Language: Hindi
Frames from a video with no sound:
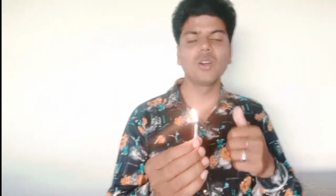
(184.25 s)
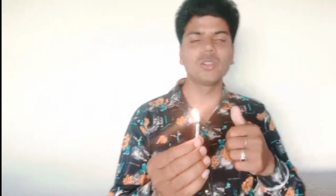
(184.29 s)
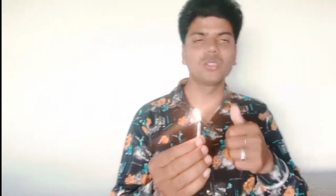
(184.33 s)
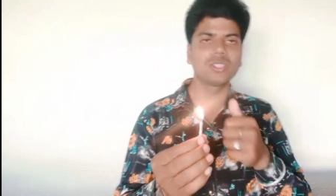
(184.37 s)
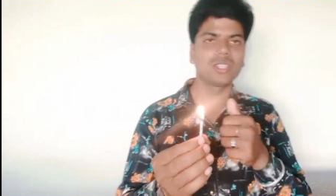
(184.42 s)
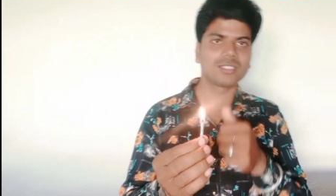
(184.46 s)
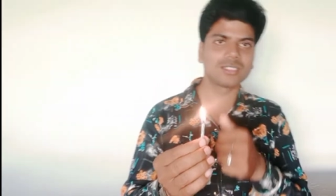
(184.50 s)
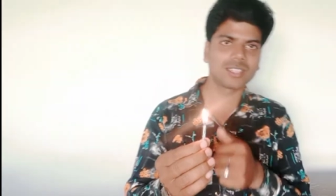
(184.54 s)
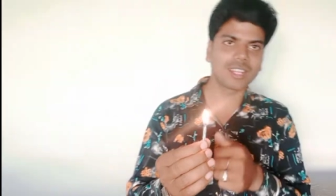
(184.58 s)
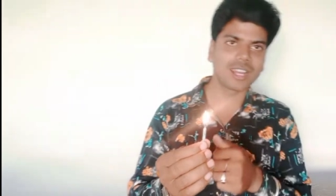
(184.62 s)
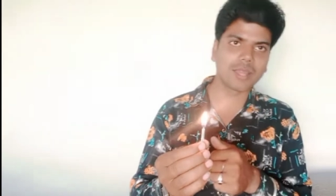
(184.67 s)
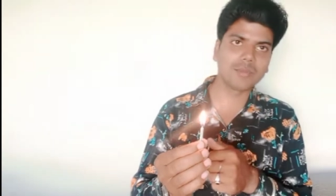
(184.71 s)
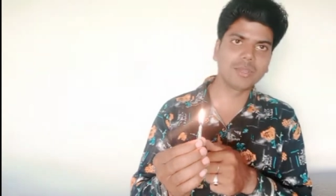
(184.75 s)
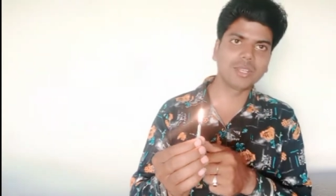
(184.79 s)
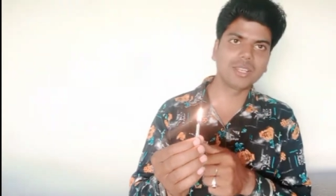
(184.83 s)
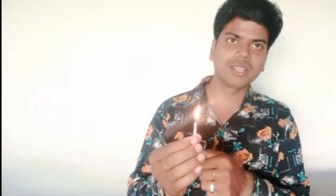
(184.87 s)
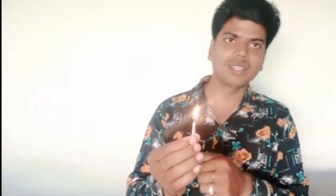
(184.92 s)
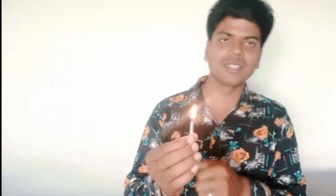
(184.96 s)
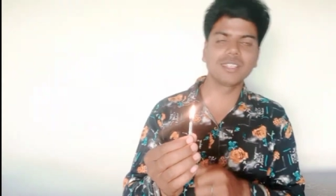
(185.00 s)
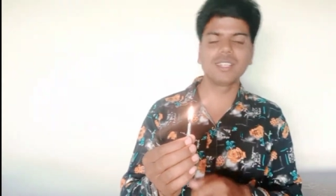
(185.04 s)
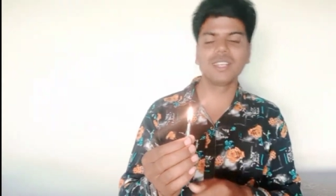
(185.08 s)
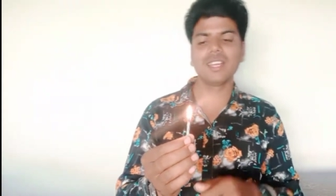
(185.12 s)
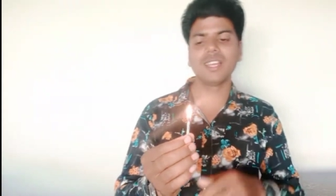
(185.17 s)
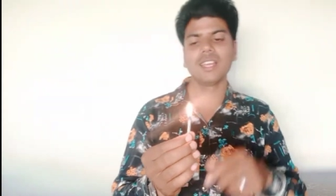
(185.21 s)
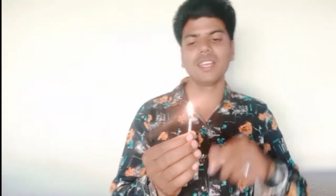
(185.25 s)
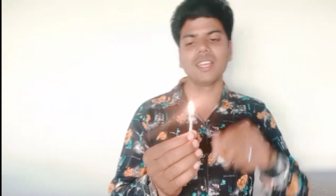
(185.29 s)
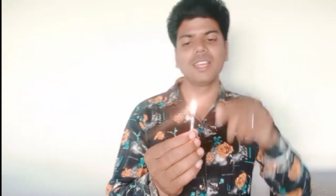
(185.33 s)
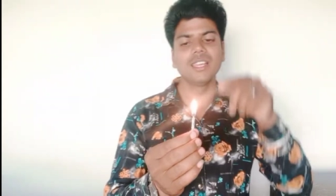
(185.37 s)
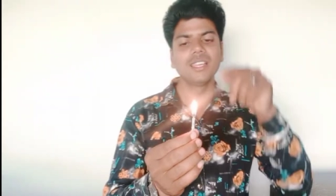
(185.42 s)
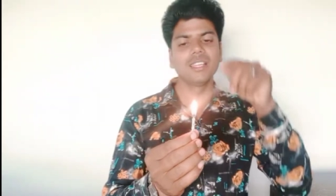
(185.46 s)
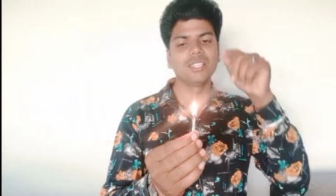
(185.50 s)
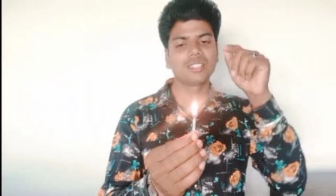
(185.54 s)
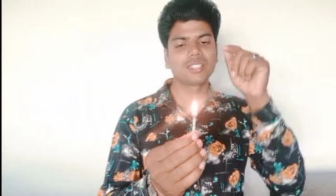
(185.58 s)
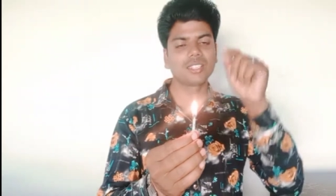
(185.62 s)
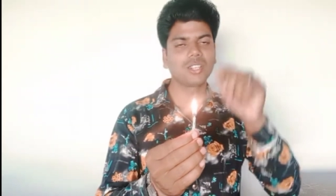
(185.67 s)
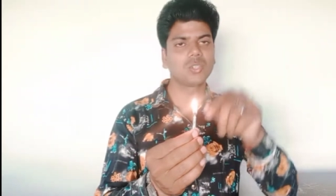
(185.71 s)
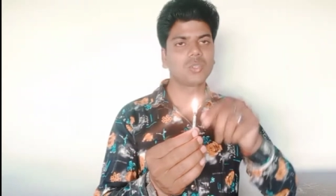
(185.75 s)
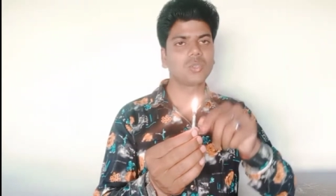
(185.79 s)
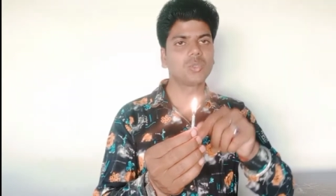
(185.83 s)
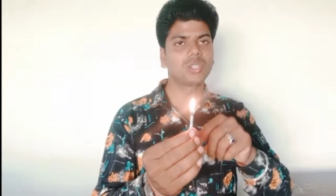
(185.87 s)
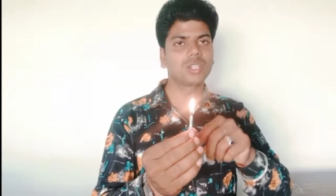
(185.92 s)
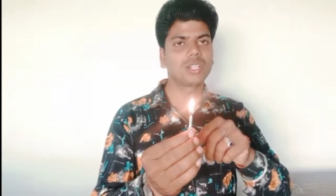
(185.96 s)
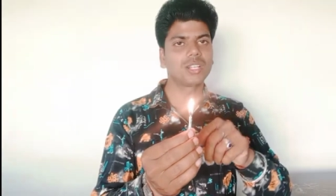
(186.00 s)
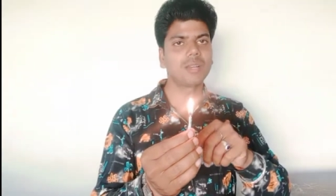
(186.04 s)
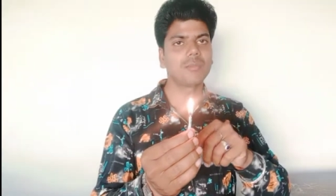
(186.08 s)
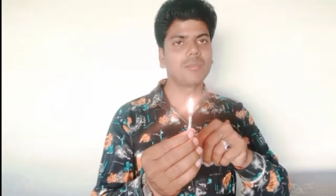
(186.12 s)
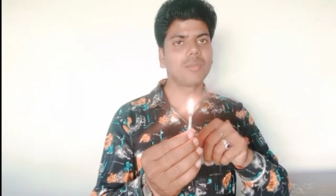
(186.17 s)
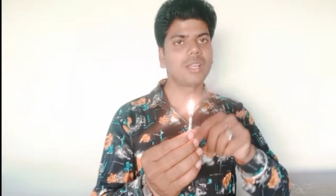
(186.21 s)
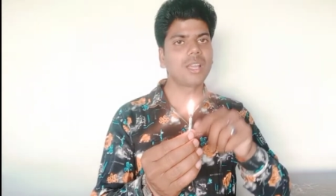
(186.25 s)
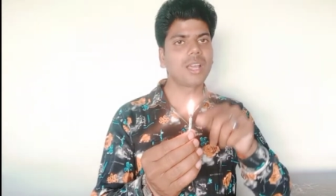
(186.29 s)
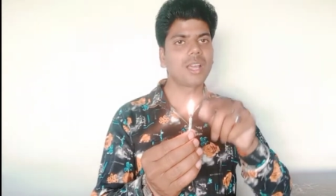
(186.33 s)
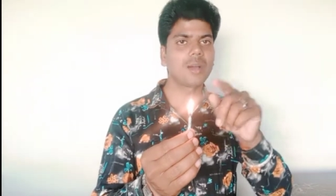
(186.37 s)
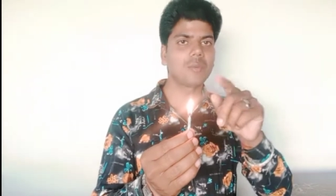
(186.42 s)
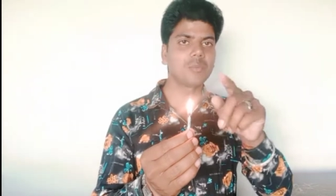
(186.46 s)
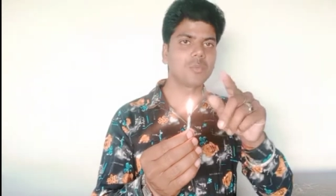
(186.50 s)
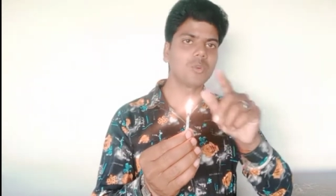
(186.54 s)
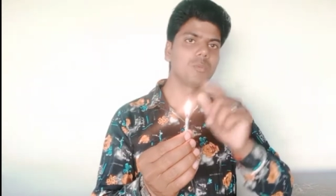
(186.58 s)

और सब्सक्राइब भी कर देना इसका ट्यूटोरियल मैं